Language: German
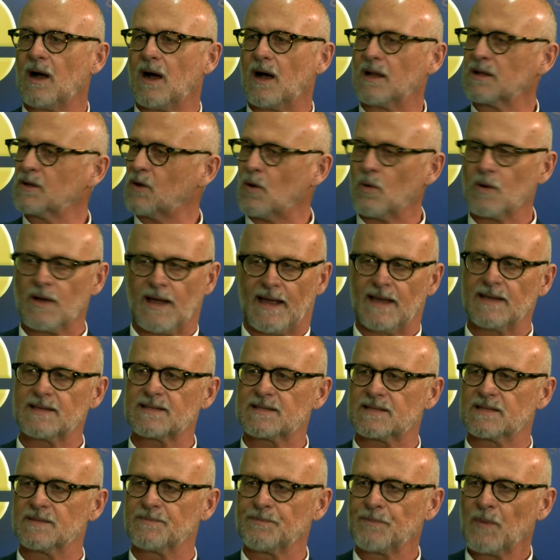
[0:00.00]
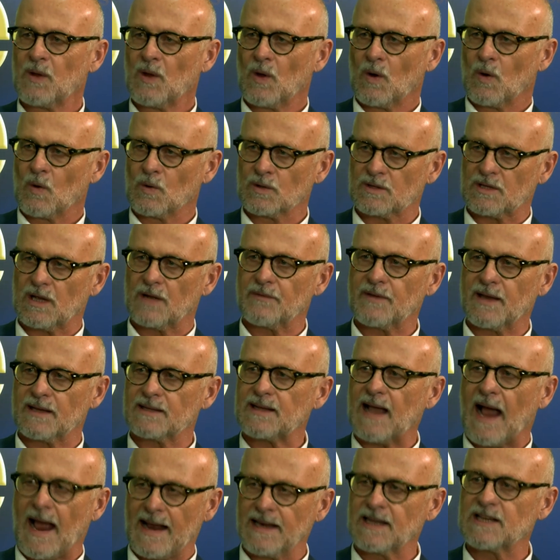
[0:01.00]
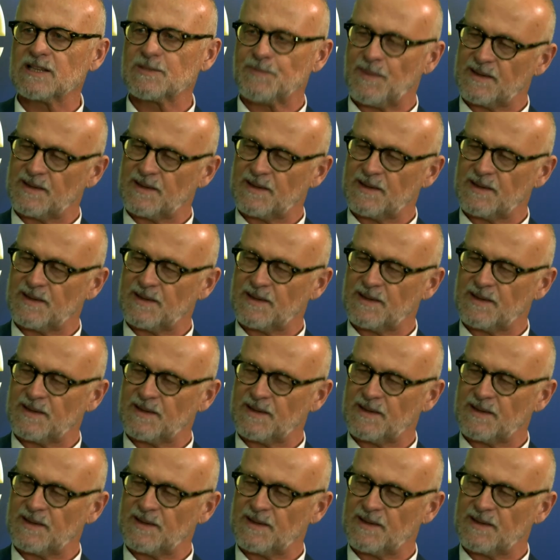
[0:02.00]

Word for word: an Kongressen. Und da wird einiges